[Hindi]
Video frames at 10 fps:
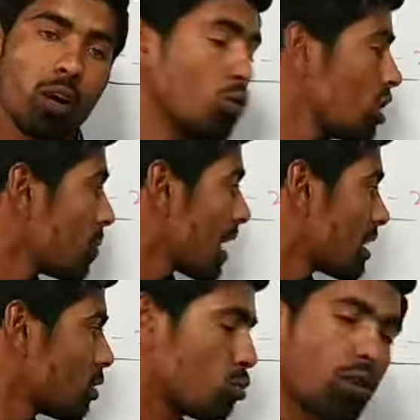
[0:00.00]
उसी
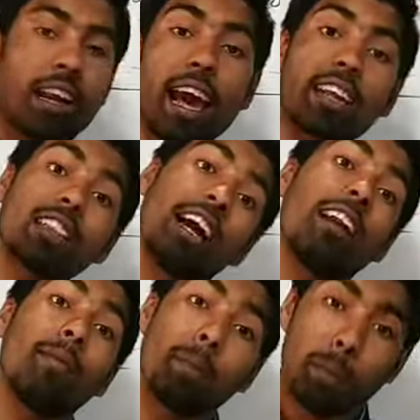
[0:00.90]
प्रकार से दूसरी लहर के
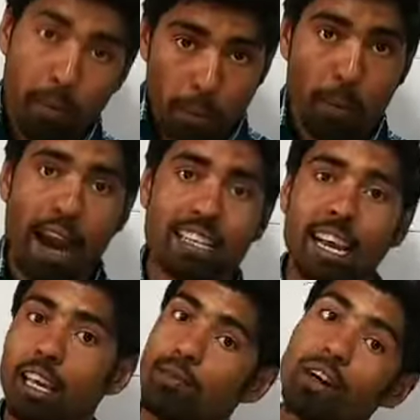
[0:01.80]
थर्ड वेव में भी पाए
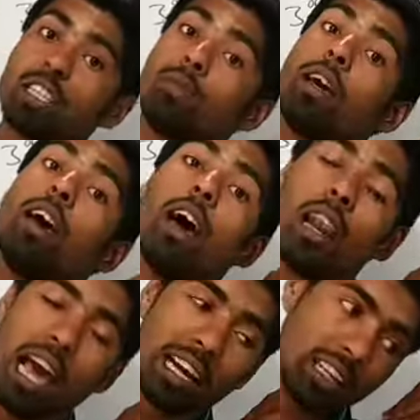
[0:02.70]
जाएंगे फर्स्ट वेव
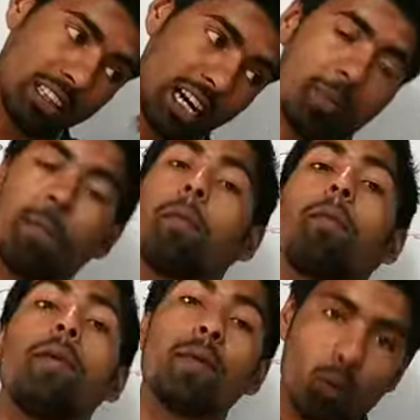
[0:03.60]
लहर की थर्ड वेव में
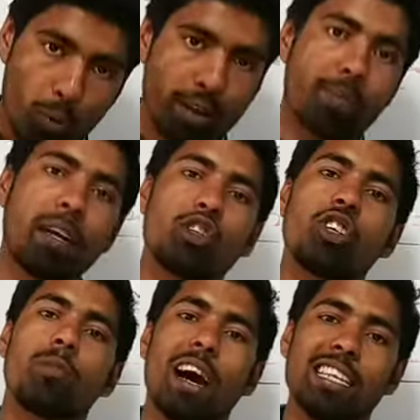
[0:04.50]
भी कोविड
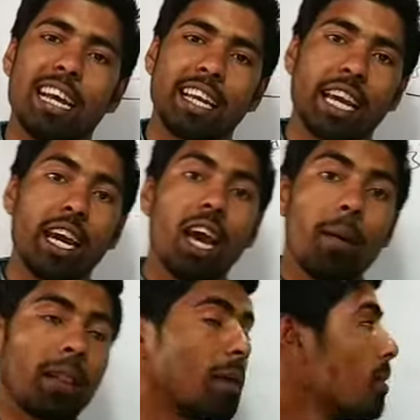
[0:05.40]
पॉजिटिव पाए जाएंगे
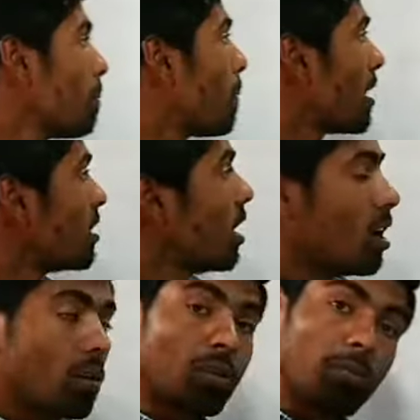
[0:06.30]
मतलब ये
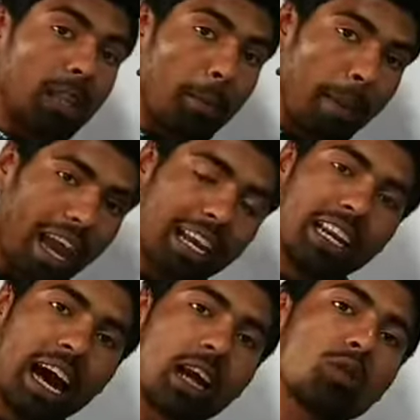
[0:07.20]
मतलब पहली
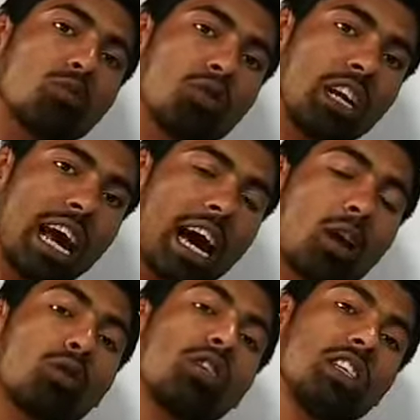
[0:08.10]
लहर दूसरी लहर
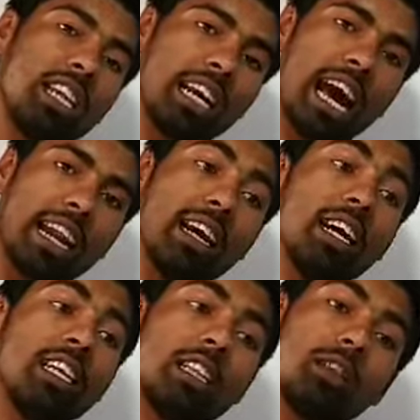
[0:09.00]
और तीसरी लहर
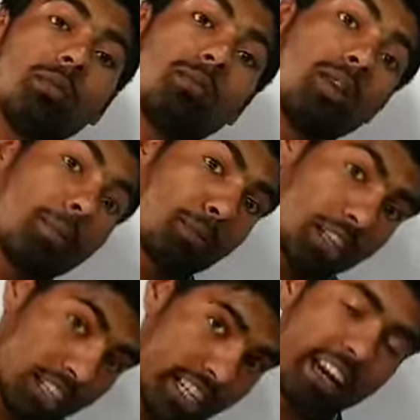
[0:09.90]
ये जब
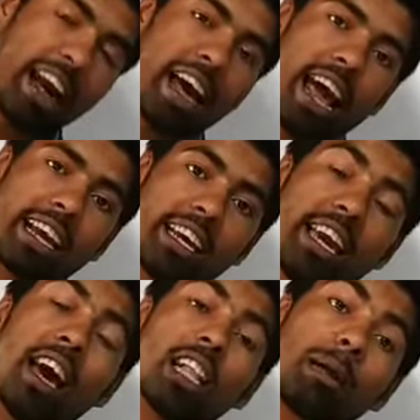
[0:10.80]
तीसरी लहर
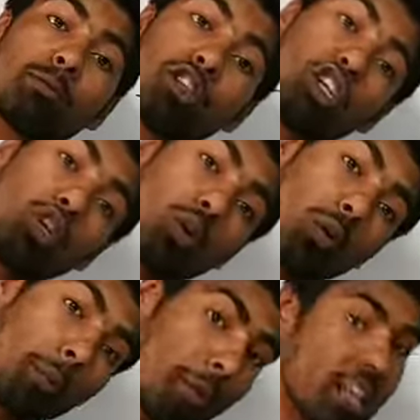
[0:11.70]
आएगी तब
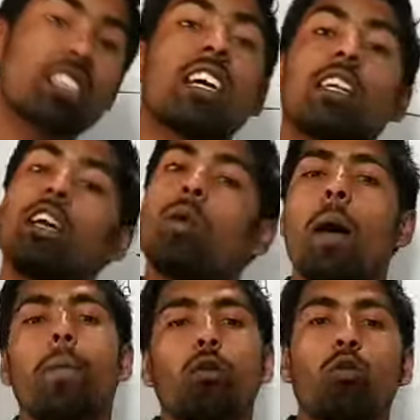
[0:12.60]
तीनों मिक्स करके
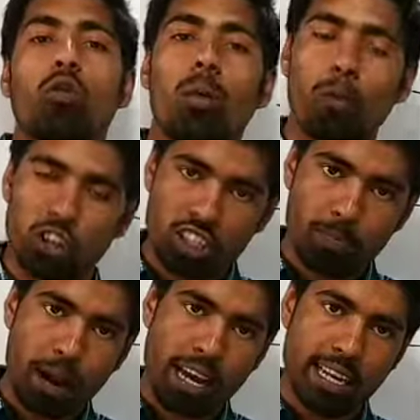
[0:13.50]
वहां पे कोरोना
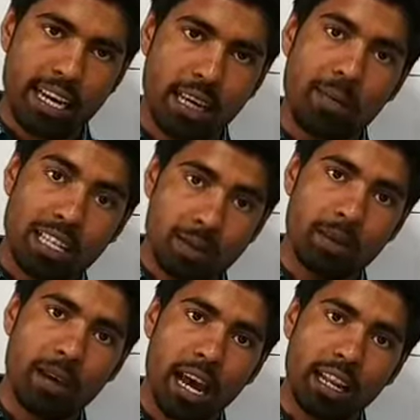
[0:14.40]
पॉजिटिव पाए जाएंगे बात
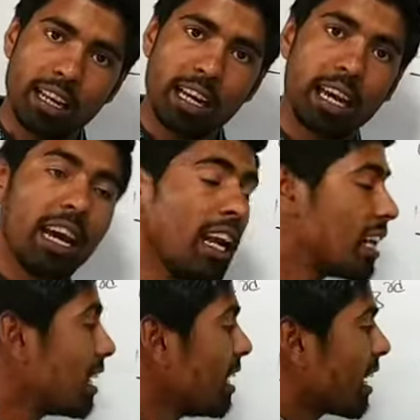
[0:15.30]
समझ में आ रही है
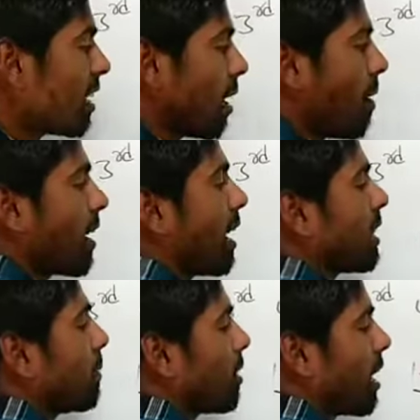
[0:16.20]
लेकिन ये लगभग
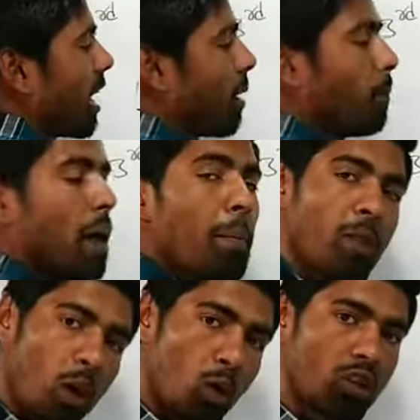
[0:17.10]
खत्म के करार पर
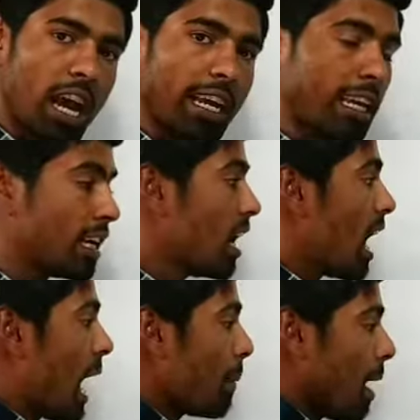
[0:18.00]
हो जाएगी
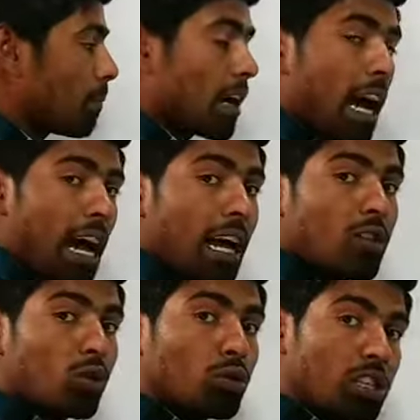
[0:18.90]
अब आपका
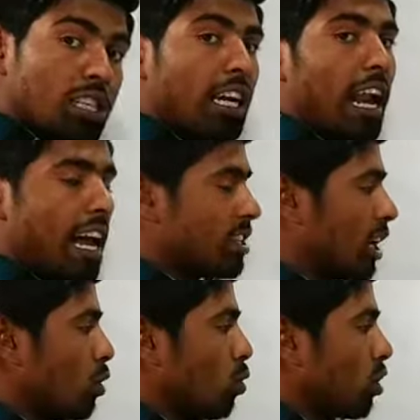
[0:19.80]
जो तीसरी लहर
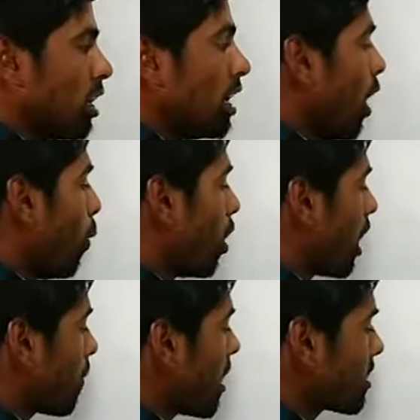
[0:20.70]
चालू होगी वो
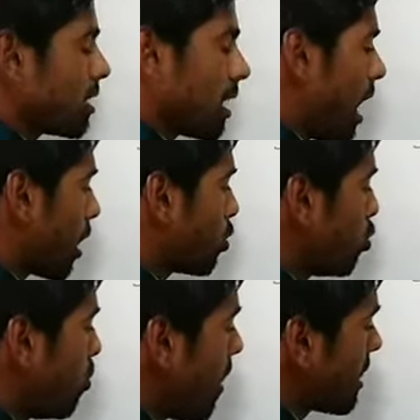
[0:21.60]
लगभग
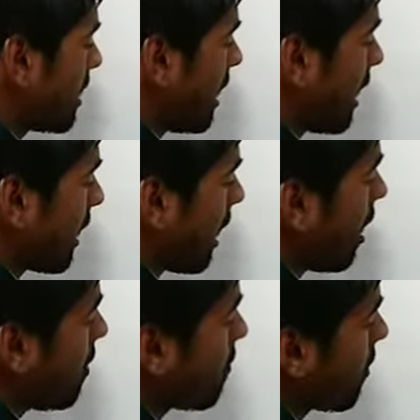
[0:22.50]
अक्टूबर से लेकर